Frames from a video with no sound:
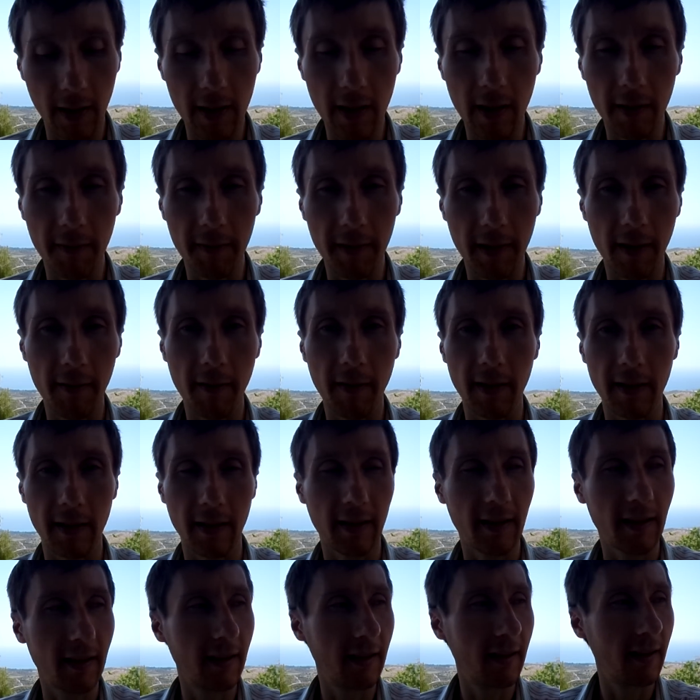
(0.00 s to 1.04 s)
нет виноватых.
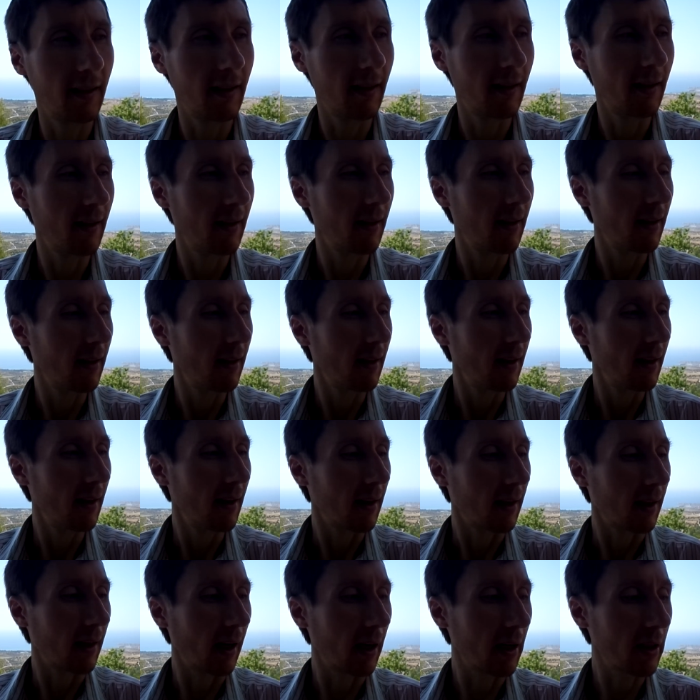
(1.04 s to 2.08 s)

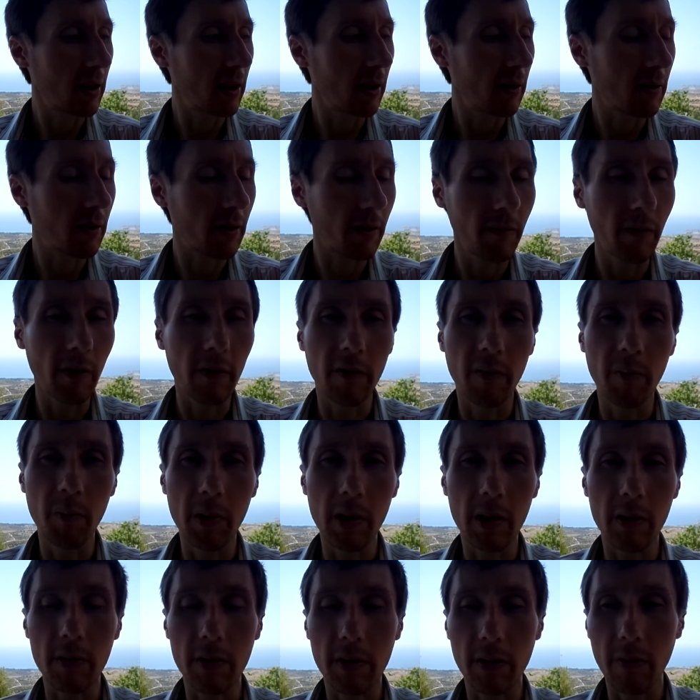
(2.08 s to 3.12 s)
Каждый живет в
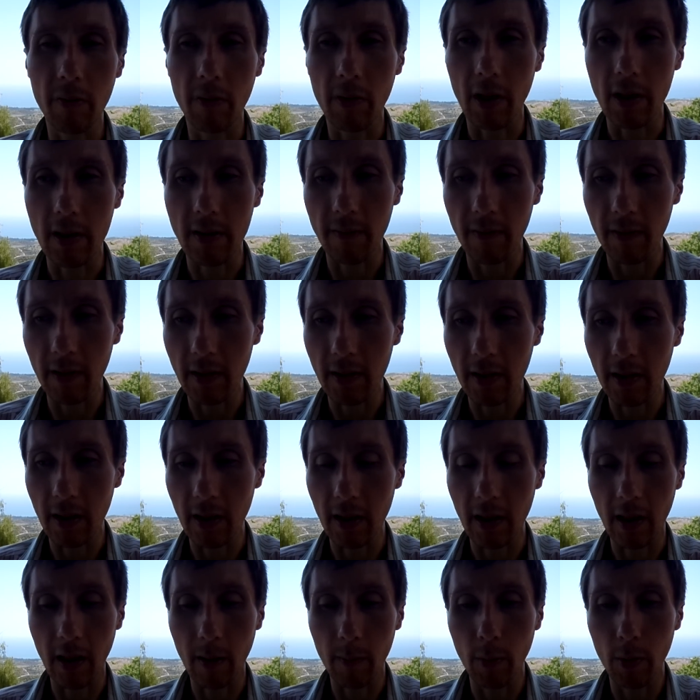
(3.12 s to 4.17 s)
меру своего развития и
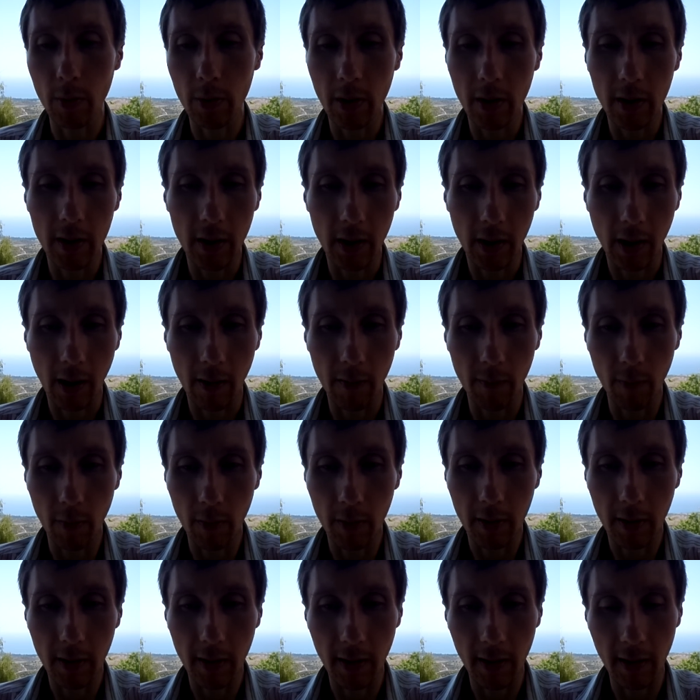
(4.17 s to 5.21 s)
работает на
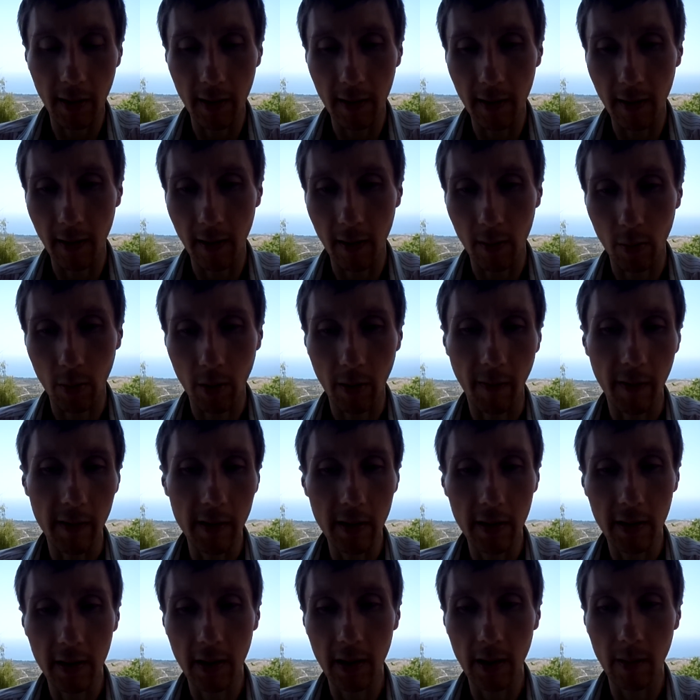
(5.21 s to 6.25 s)
кого-то или а,
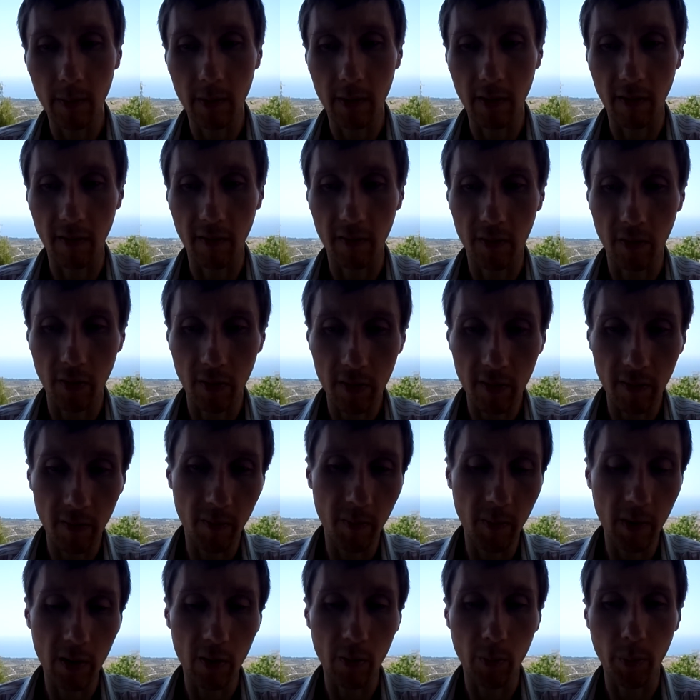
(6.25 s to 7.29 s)
руководит кем-то тоже в
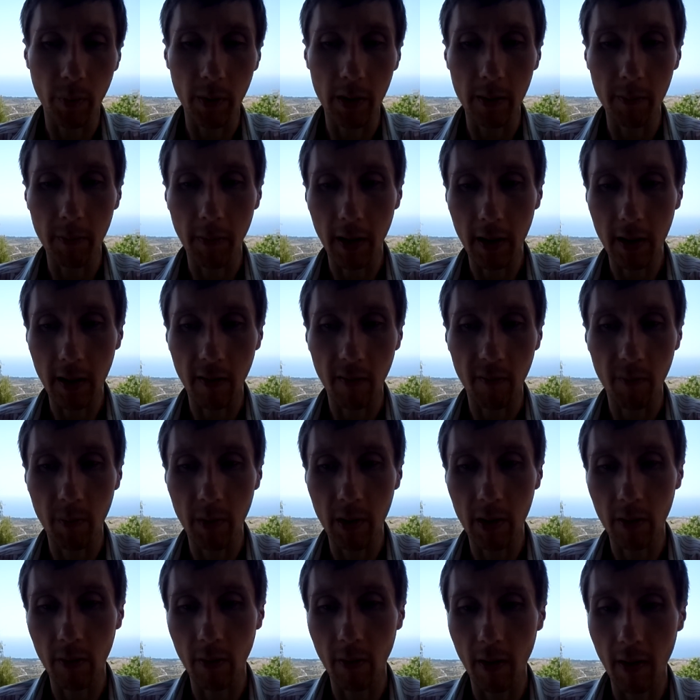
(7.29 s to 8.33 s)
меру понимания, в
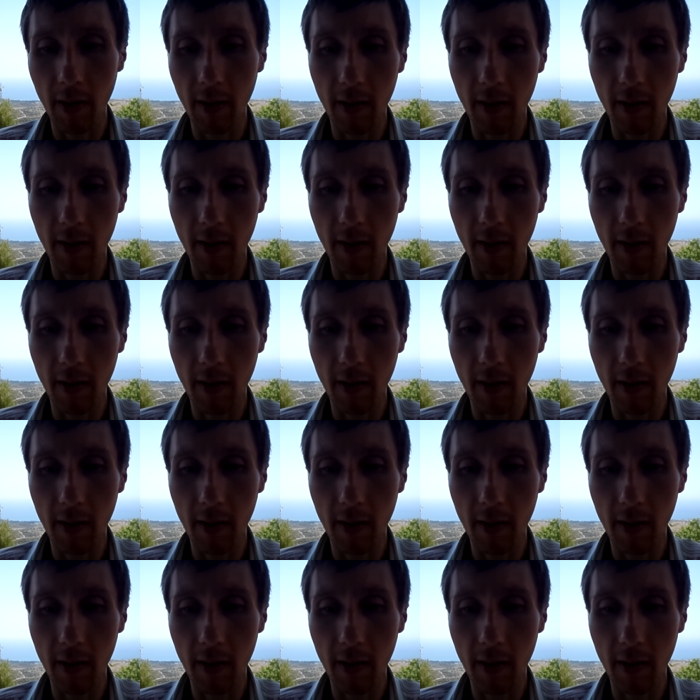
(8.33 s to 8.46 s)
меру